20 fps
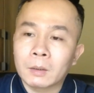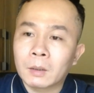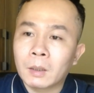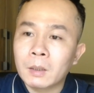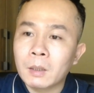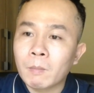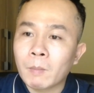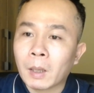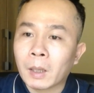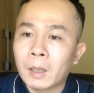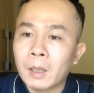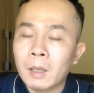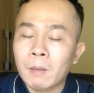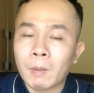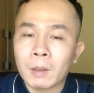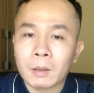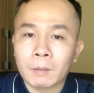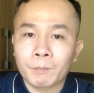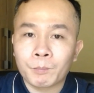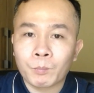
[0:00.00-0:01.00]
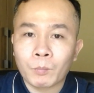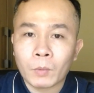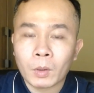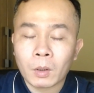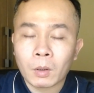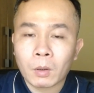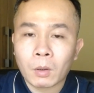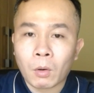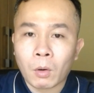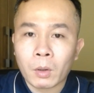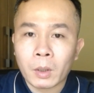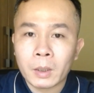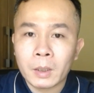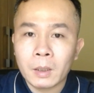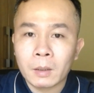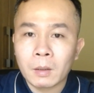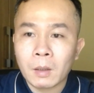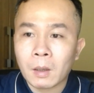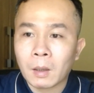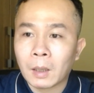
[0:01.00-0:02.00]
Thế nhưng mà khi mà có cái
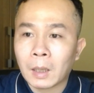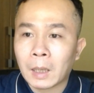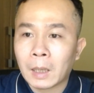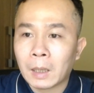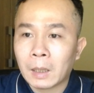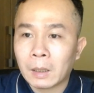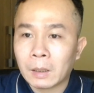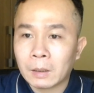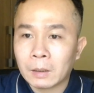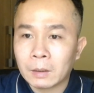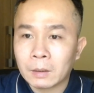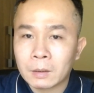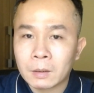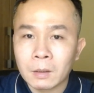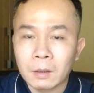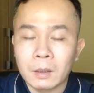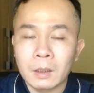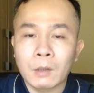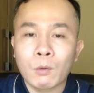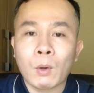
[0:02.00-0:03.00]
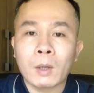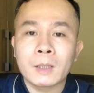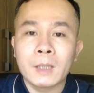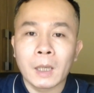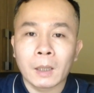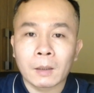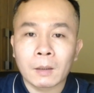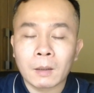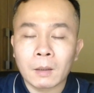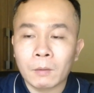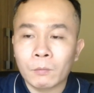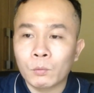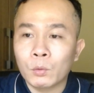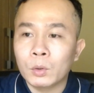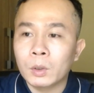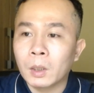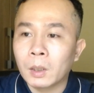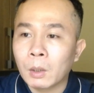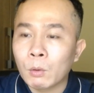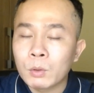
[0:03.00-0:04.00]
hiện tượng là xử lý qua nhiệt, ví dụ
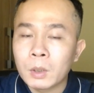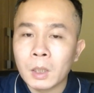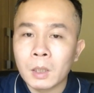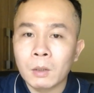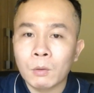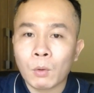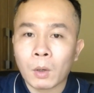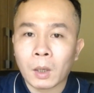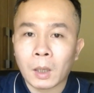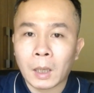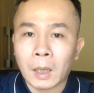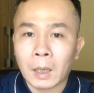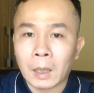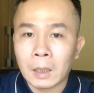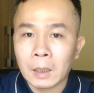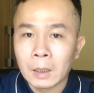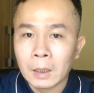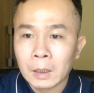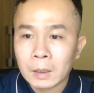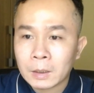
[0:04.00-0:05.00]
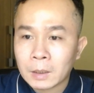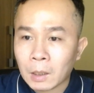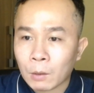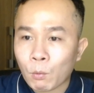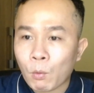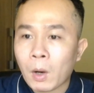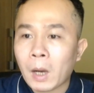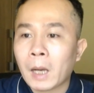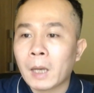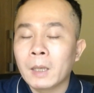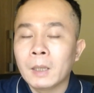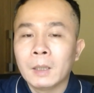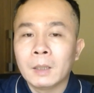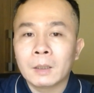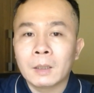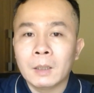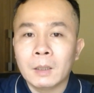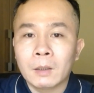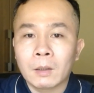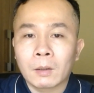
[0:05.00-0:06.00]
như là nấu chín hoặc là trần qua,
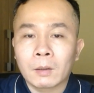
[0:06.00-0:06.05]
thì